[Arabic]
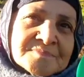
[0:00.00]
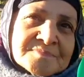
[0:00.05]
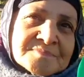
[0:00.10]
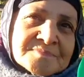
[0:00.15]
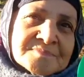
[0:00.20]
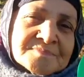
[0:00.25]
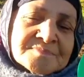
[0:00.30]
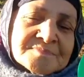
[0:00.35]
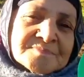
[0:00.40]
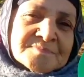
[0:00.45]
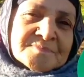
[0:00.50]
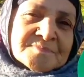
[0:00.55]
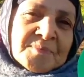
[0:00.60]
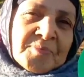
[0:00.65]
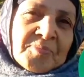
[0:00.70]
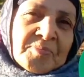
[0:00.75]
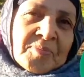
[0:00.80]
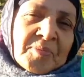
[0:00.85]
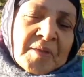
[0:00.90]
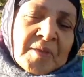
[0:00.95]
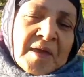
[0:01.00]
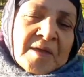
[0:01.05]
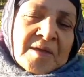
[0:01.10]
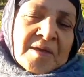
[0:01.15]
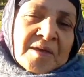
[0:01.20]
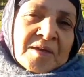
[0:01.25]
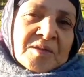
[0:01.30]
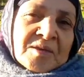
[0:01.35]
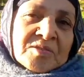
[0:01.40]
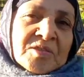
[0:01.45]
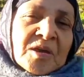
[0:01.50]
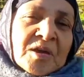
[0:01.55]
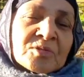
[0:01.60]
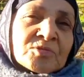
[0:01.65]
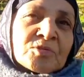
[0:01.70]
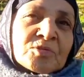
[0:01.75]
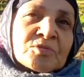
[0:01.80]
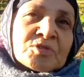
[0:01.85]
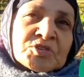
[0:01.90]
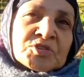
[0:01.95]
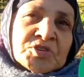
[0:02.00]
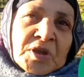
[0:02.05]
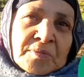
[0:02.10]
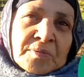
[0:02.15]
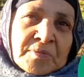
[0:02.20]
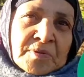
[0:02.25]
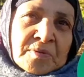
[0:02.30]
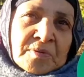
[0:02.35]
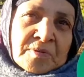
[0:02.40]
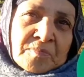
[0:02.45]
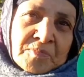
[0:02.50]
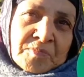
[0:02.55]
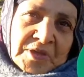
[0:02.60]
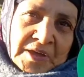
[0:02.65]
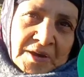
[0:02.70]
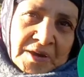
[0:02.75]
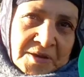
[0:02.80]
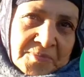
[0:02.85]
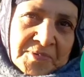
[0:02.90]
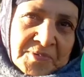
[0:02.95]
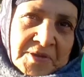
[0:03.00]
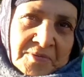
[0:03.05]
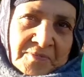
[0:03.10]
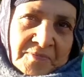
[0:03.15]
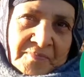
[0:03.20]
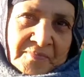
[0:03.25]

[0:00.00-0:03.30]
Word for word: المغربي تنقول للشعب المغربي